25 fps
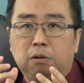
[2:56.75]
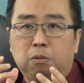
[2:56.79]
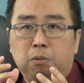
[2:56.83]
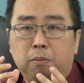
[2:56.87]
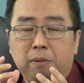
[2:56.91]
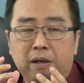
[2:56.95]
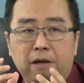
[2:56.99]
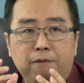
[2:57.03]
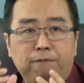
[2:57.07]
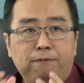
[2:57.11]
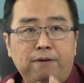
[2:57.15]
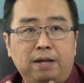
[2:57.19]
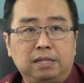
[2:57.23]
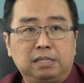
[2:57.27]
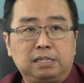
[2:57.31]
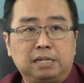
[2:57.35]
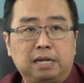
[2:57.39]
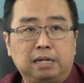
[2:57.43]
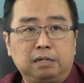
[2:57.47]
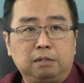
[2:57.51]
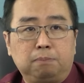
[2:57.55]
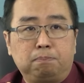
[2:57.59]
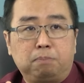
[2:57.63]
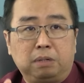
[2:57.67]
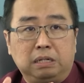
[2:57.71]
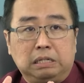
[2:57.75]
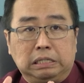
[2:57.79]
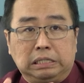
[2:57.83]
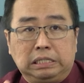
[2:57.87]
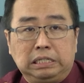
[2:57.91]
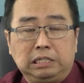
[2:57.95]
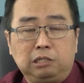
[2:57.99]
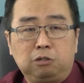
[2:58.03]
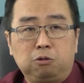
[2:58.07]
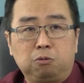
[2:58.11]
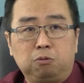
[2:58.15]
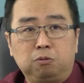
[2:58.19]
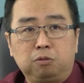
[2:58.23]
我们要发展本
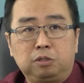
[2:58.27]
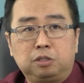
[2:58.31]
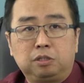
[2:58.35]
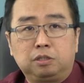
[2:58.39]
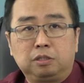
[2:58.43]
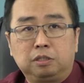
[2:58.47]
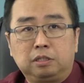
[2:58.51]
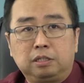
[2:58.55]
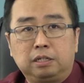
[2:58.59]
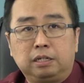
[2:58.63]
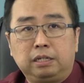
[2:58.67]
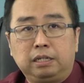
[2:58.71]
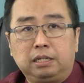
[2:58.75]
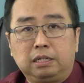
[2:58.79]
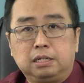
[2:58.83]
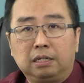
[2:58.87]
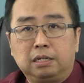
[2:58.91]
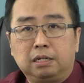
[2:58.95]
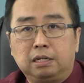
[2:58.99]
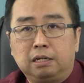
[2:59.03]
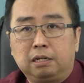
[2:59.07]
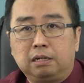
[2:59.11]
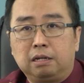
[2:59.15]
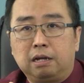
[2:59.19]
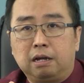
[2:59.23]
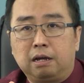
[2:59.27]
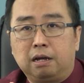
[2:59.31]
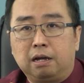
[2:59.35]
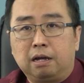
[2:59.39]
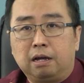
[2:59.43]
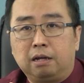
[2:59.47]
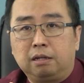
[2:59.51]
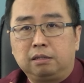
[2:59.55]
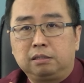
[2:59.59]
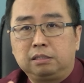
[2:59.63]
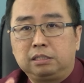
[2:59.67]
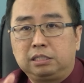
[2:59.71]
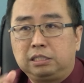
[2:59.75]
地公司的一个
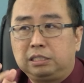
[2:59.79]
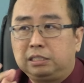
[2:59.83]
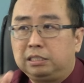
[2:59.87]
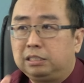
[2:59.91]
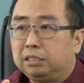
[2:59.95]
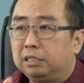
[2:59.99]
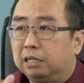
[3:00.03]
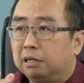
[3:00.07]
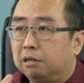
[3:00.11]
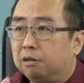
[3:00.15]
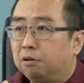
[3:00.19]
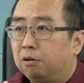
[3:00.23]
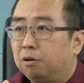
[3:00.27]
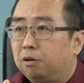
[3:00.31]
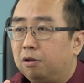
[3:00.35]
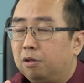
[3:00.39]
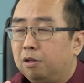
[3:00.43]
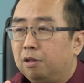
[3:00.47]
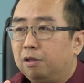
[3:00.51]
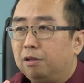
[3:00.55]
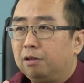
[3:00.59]
啊技能哦，